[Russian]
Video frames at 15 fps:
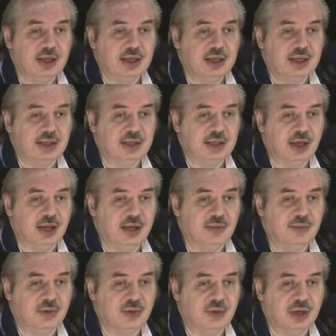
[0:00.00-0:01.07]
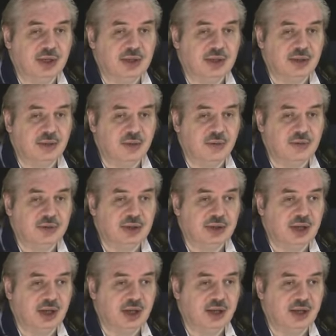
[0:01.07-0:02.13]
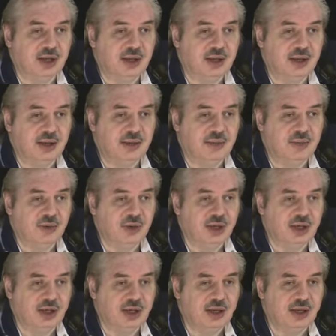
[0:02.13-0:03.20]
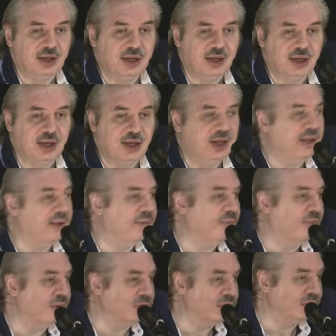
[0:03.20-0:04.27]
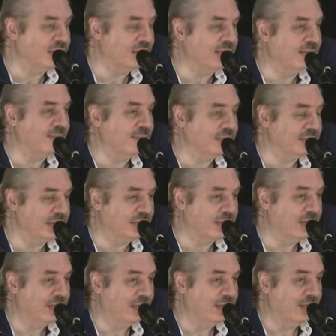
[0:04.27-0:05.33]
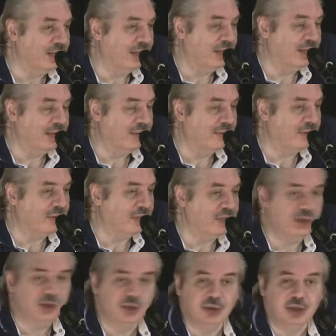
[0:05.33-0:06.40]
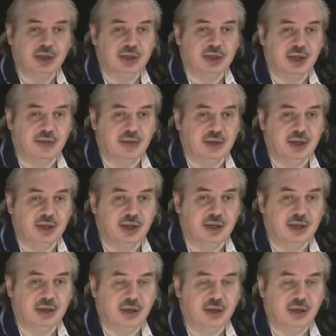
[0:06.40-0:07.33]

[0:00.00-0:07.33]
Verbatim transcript: знал много языков, читал многие книги и мог читать и писать. Вроде ничего не оставил, да?